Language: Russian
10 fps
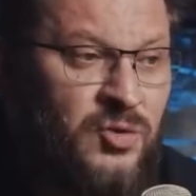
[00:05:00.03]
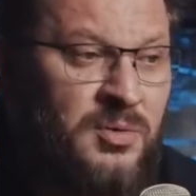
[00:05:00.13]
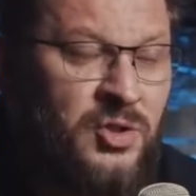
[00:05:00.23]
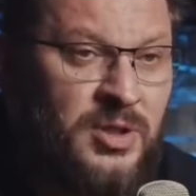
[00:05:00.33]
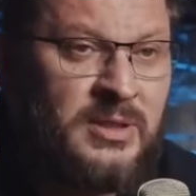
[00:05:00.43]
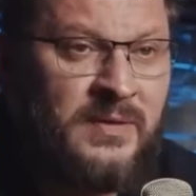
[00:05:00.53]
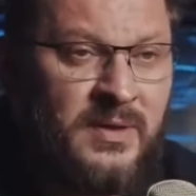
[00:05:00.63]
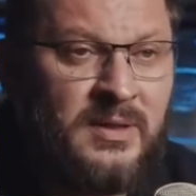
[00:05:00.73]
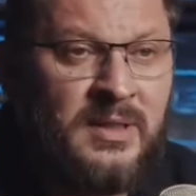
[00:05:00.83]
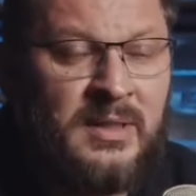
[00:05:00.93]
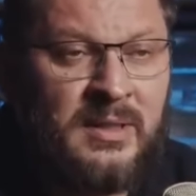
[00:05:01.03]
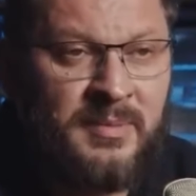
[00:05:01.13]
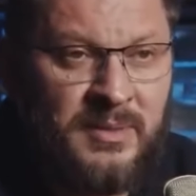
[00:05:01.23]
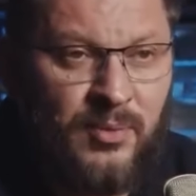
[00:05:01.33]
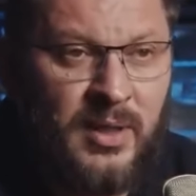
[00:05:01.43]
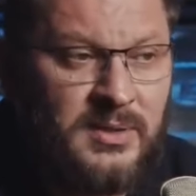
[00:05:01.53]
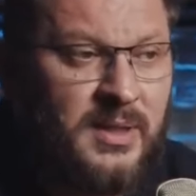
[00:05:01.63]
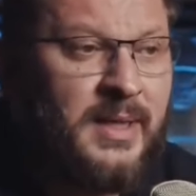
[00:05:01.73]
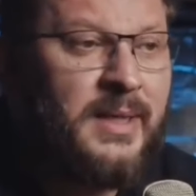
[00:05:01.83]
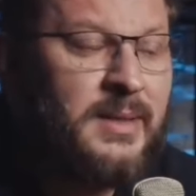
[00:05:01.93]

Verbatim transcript: что это чистой воды манипуляция.